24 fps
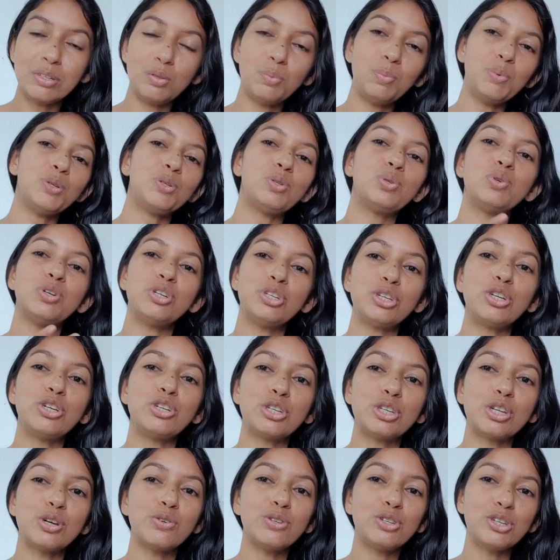as pessoas que
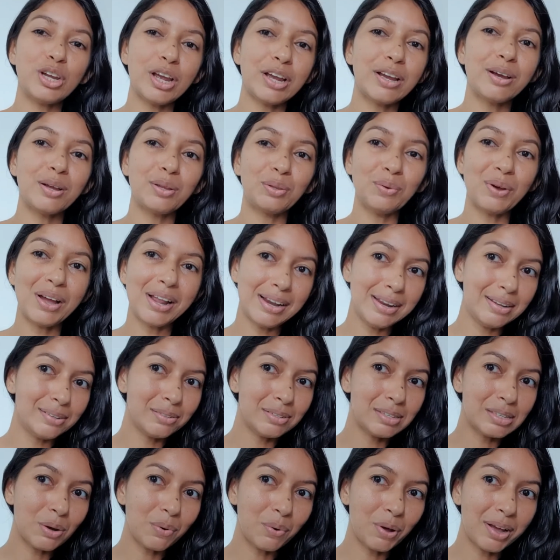estão chegando ali
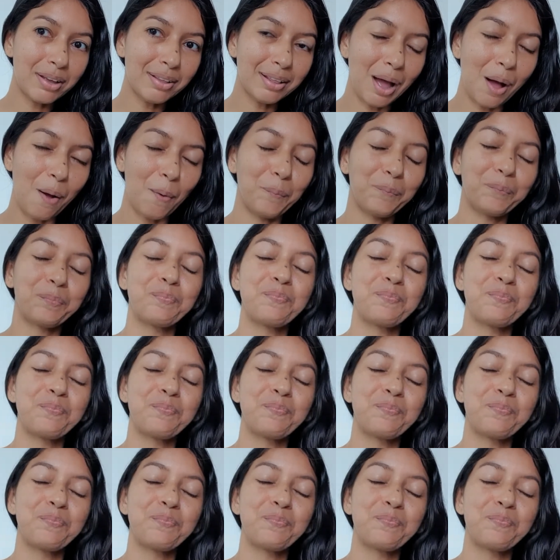no seu canal.